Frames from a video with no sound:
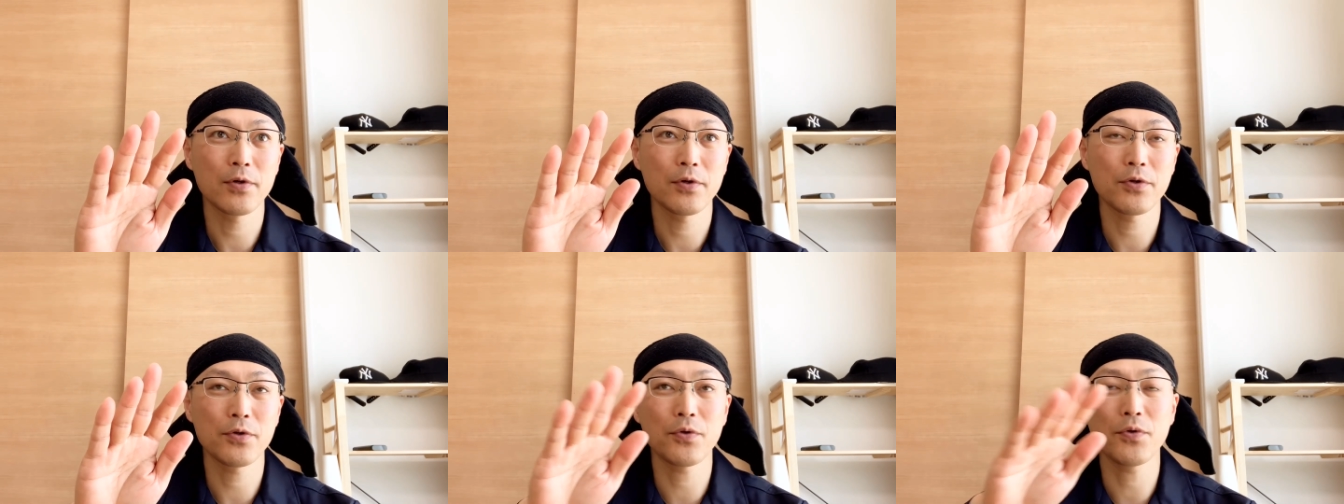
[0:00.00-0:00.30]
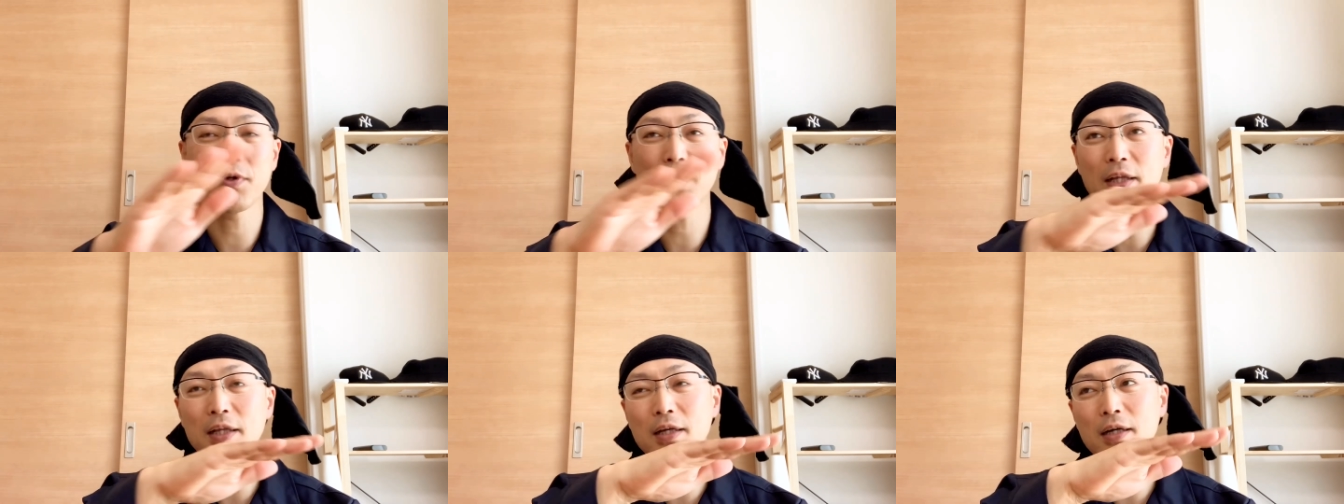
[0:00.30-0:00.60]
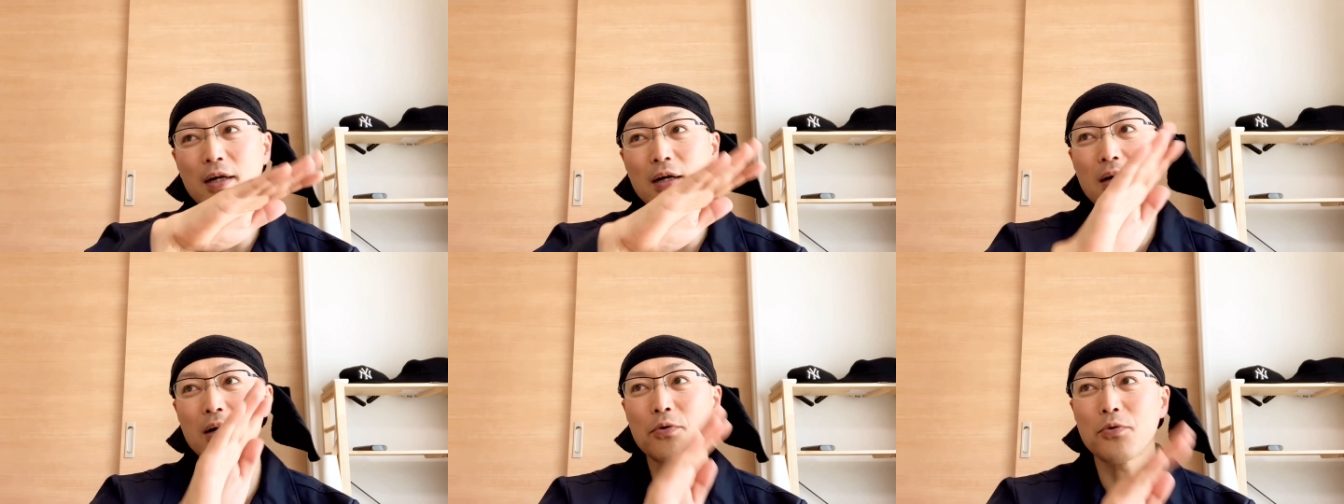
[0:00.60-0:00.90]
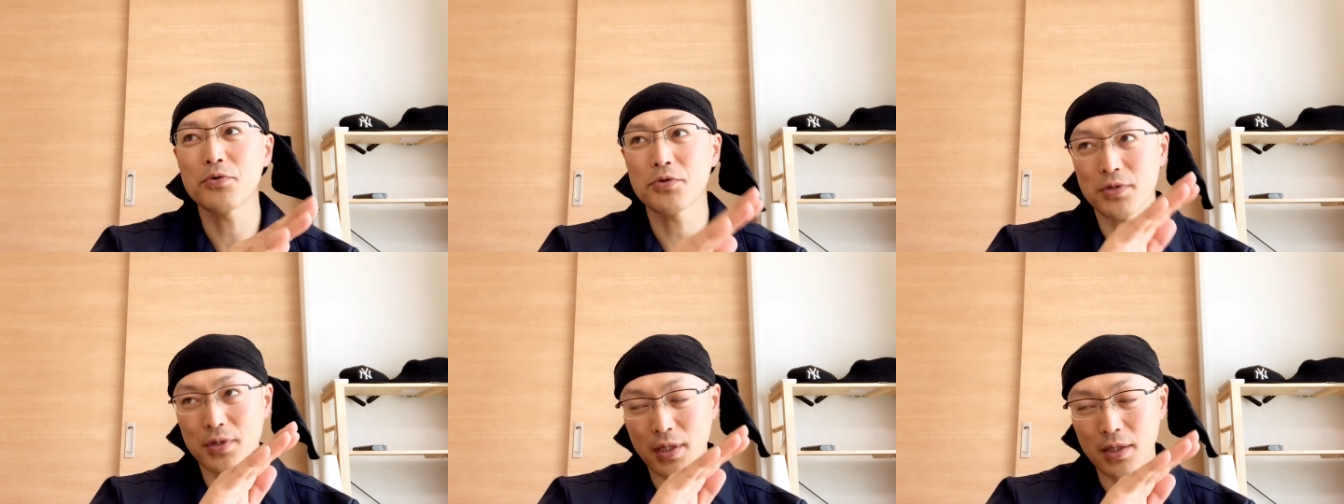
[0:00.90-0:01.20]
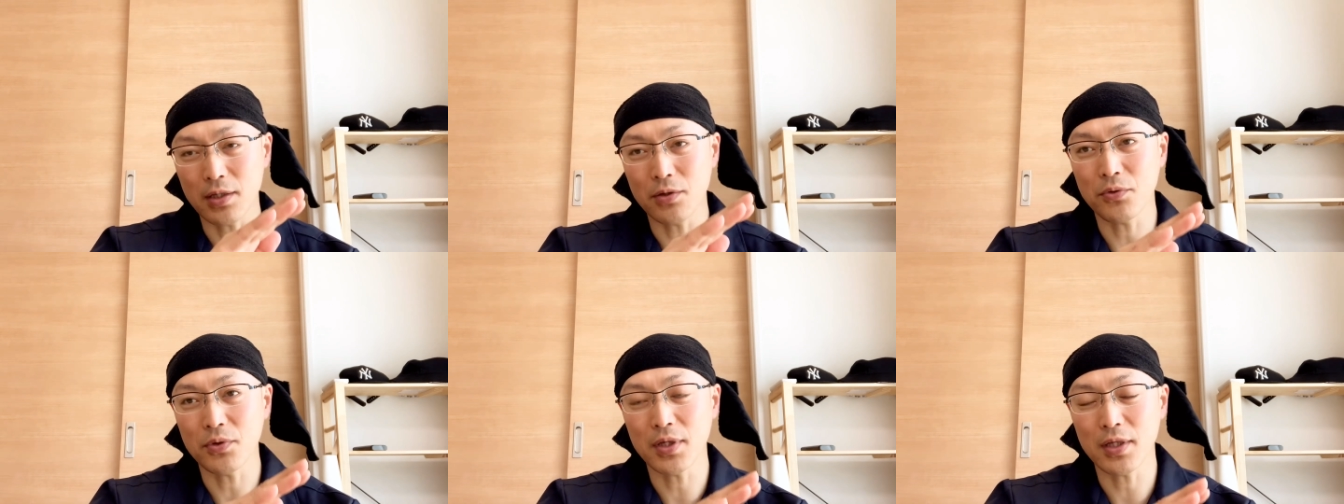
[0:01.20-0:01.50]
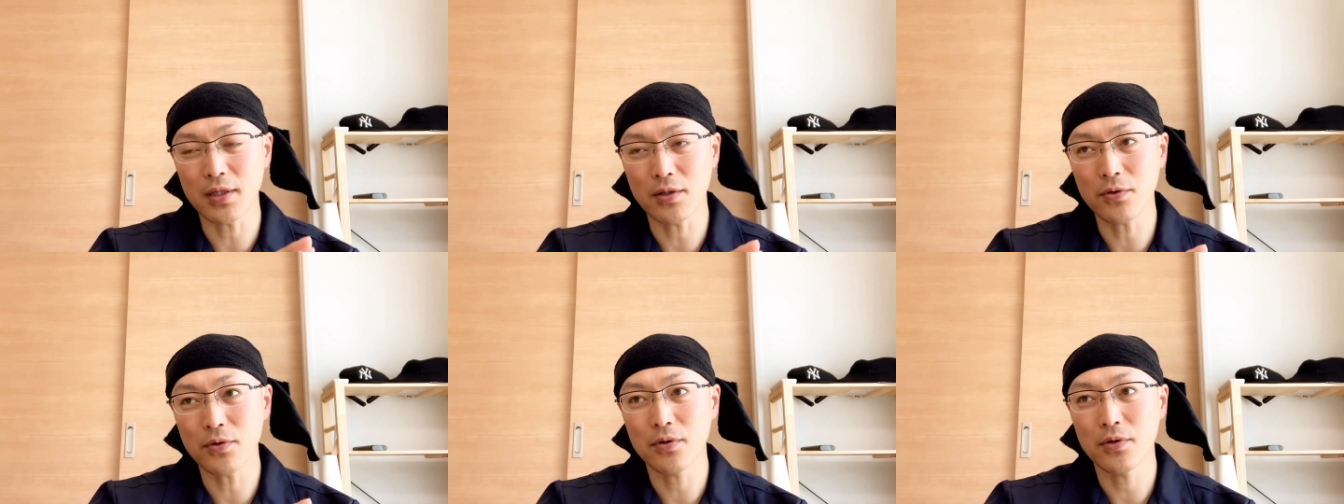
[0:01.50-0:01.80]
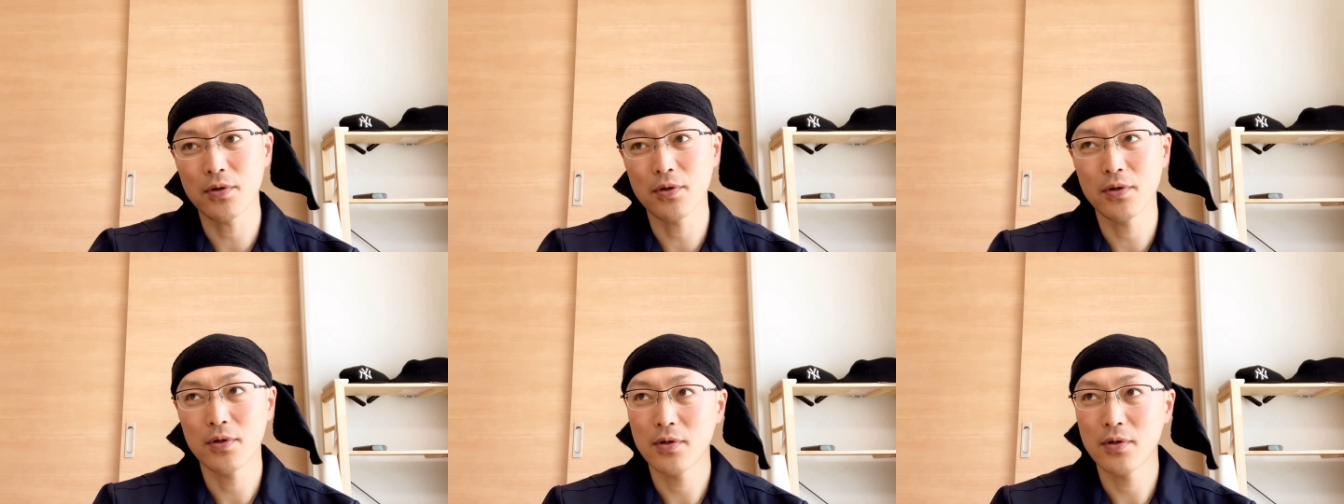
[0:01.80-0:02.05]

黒い何かが擦れた時の、